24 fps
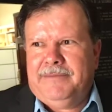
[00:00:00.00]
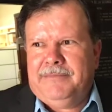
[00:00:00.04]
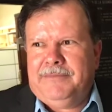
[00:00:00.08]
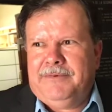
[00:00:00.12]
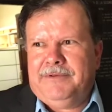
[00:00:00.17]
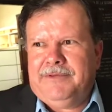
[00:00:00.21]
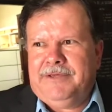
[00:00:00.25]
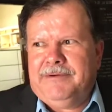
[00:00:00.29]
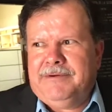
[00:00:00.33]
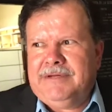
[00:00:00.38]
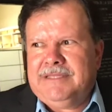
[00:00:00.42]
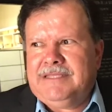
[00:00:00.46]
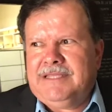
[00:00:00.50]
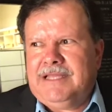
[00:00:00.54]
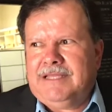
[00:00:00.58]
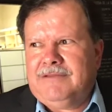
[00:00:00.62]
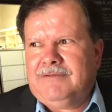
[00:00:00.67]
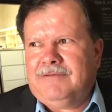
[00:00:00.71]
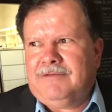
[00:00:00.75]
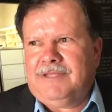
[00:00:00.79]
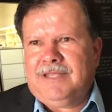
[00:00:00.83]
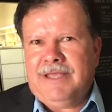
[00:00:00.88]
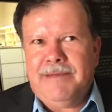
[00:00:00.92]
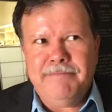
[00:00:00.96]
pero llevan
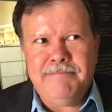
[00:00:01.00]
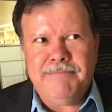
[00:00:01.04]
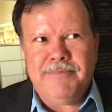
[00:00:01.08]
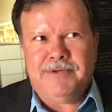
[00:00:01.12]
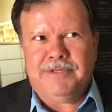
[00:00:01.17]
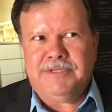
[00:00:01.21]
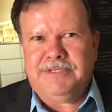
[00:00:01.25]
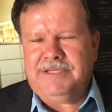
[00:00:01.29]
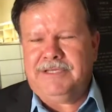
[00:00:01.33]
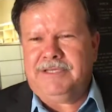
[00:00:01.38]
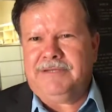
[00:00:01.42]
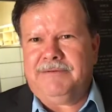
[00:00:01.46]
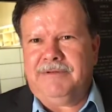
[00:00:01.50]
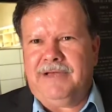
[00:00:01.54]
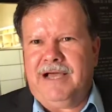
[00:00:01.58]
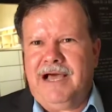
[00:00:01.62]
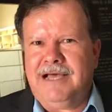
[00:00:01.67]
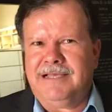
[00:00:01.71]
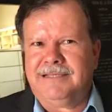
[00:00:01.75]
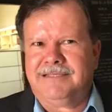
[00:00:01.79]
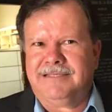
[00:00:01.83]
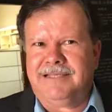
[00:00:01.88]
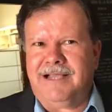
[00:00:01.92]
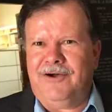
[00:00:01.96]
tanto tiempo, es decir,
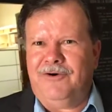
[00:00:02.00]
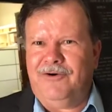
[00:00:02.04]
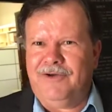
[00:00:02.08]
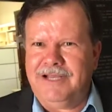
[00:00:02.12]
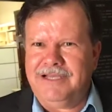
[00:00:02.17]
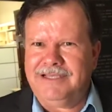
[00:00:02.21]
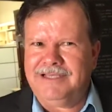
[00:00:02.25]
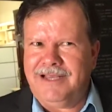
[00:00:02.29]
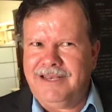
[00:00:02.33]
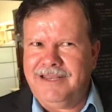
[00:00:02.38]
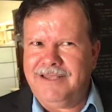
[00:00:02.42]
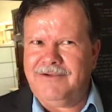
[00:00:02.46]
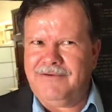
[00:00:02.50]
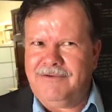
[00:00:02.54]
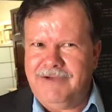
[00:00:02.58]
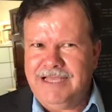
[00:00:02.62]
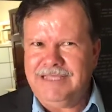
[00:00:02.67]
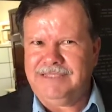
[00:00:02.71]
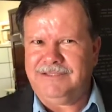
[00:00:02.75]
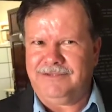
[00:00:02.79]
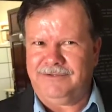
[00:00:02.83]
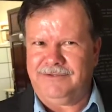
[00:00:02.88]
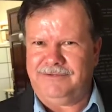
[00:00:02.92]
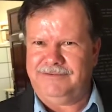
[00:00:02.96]
hasta ahora salen con
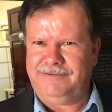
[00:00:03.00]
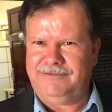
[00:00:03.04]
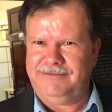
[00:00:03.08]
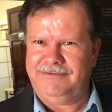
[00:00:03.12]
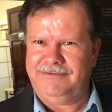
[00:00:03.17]
esto.